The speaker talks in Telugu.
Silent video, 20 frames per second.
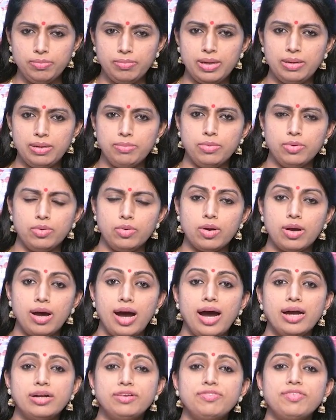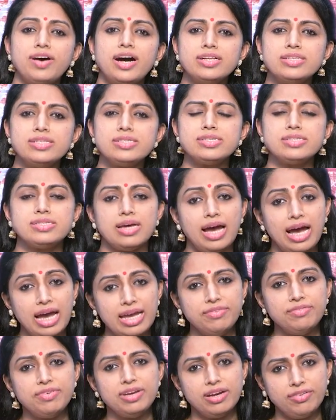మేము ఒక అడ్వాన్స్డ్
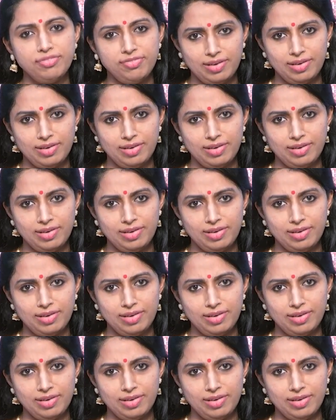ఐవీఎఫ్